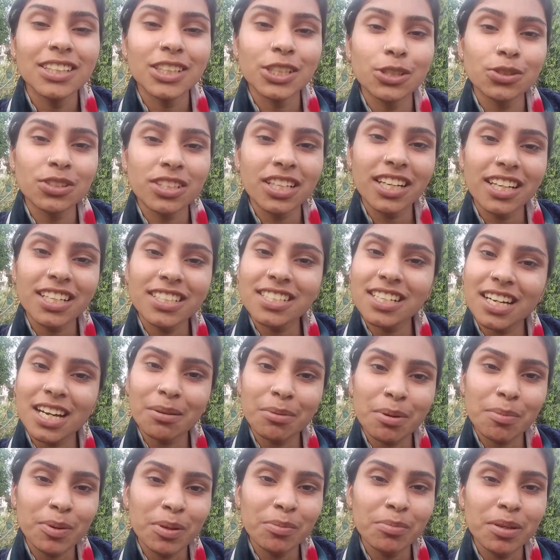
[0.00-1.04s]
दूसरे के
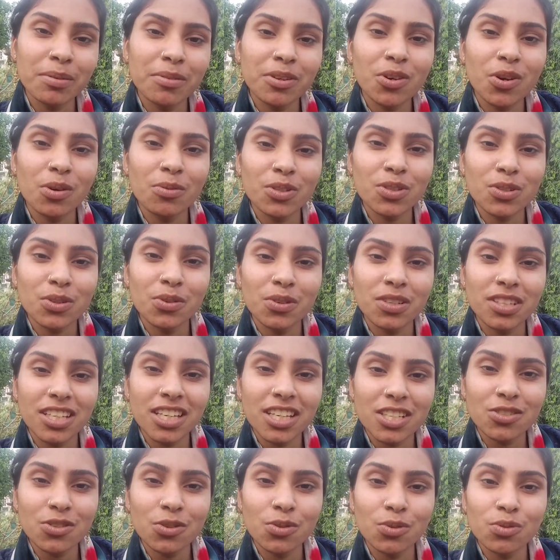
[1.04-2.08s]
चक्कर में अपनी बीवी को भी छोड़
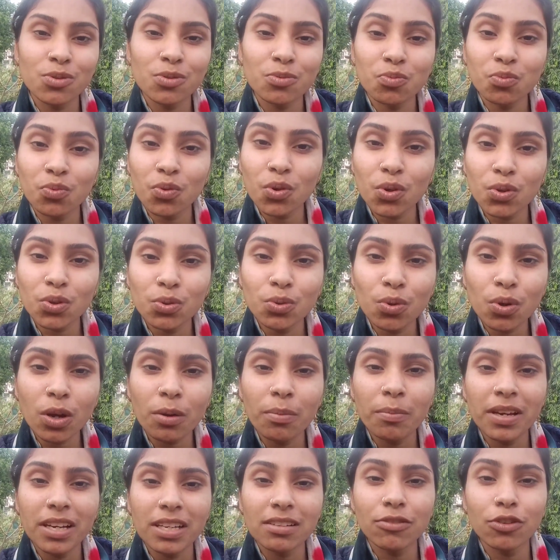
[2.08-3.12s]
दिए जो वो
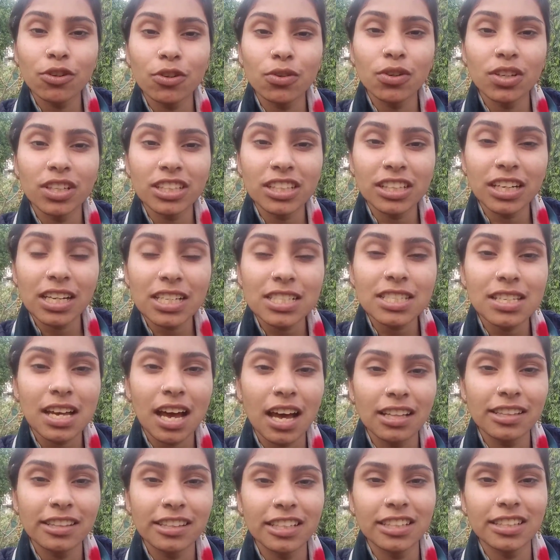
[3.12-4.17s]
दुख में वो इतना
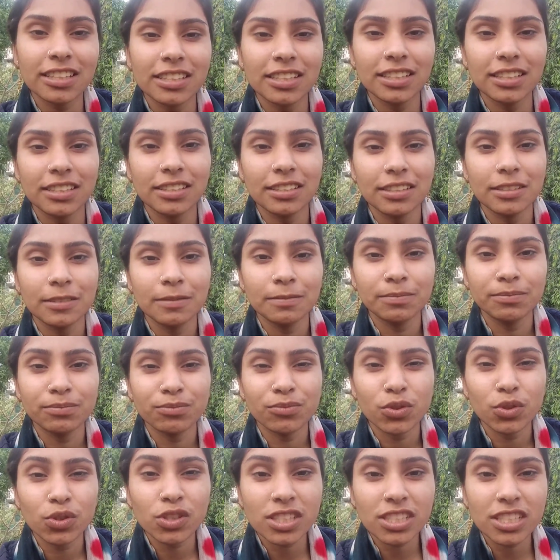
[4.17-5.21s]
साथ दी थी
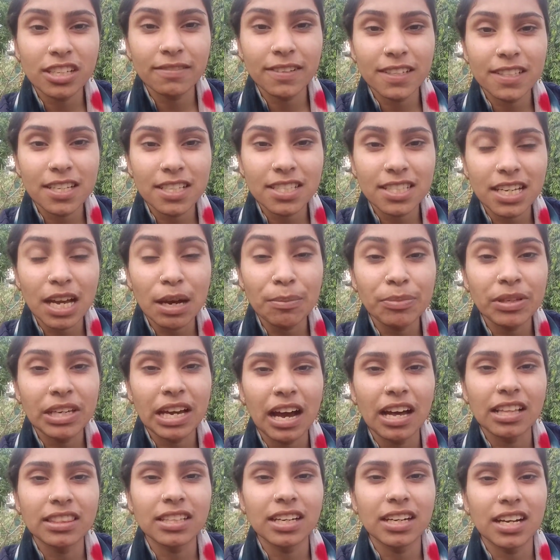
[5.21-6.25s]
उसके वजह से आप
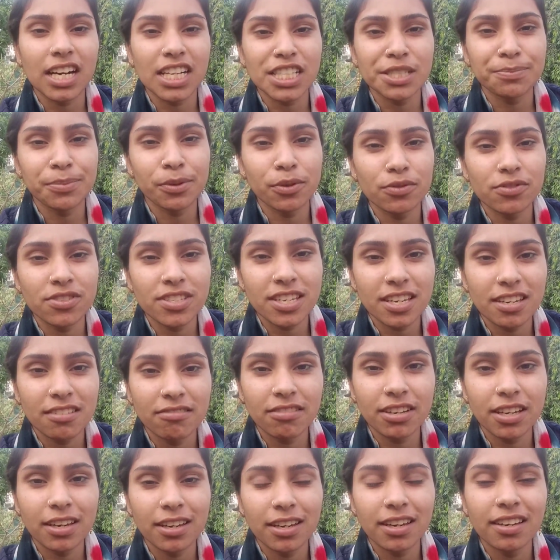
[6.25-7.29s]
यहाँ तक आज पहुँचे
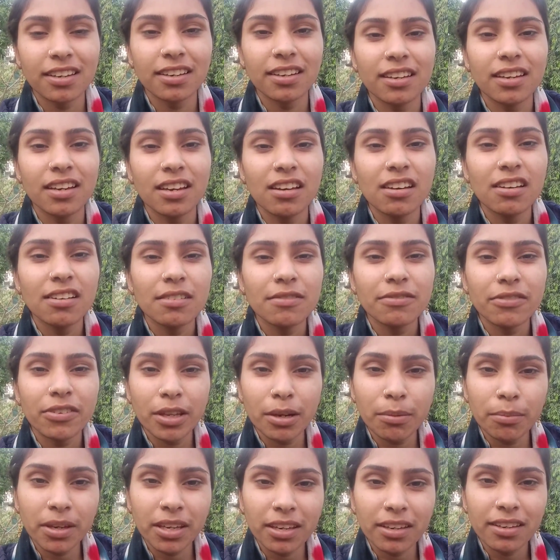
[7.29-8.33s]
हुए हैं
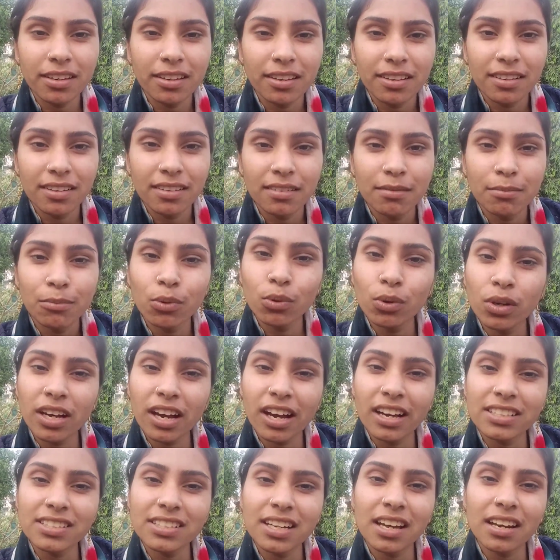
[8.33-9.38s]
फिर भी भूल
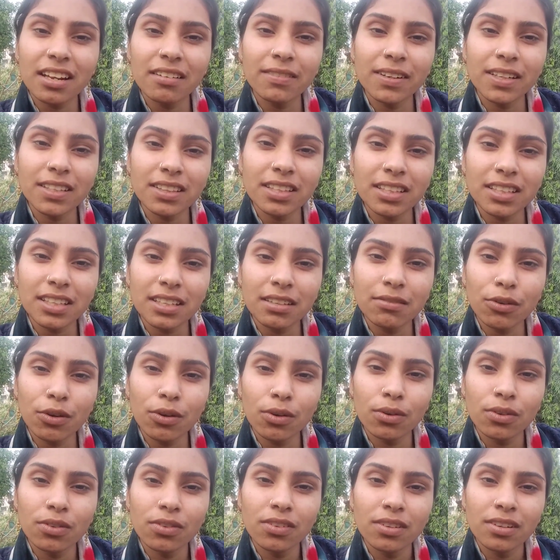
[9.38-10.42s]
गए सारे वक्त की
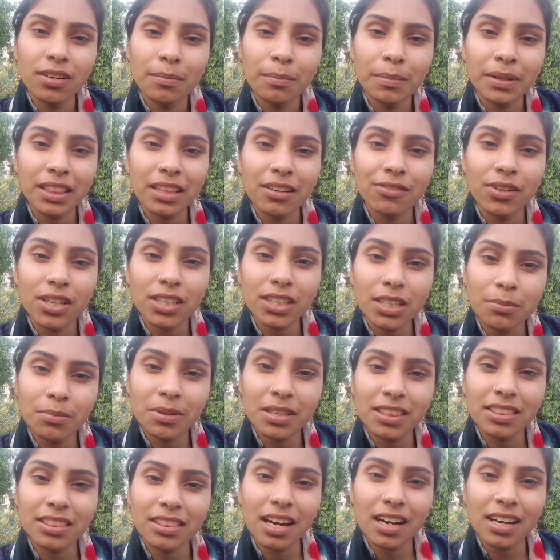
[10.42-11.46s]
वो मतलब वक्त
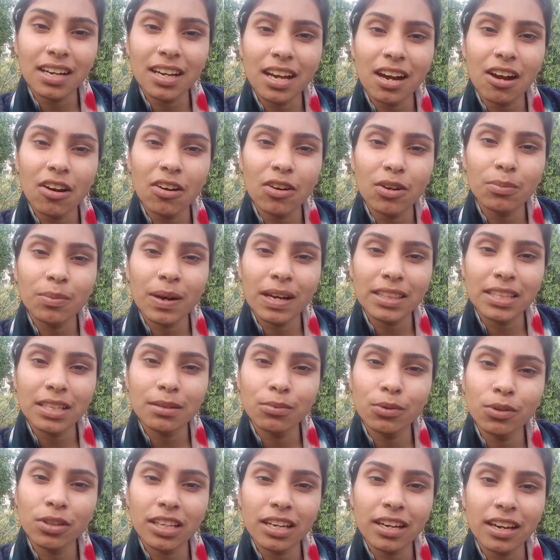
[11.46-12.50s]
बीतता गया और बातें
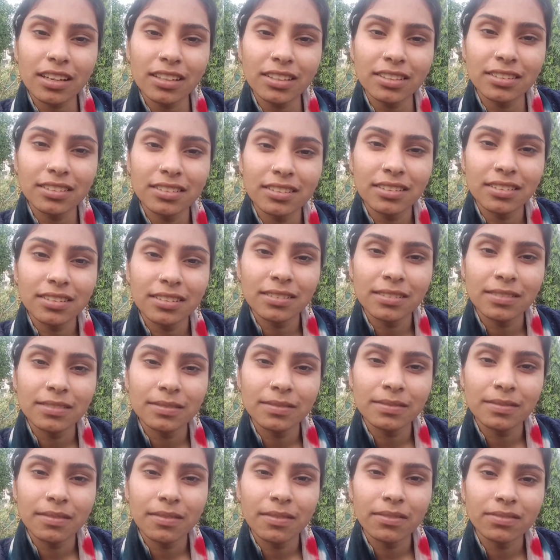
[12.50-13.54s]
भूलते गई
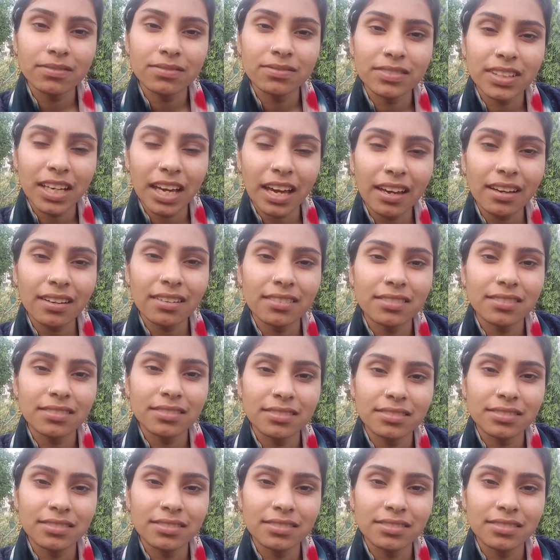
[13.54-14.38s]
हैं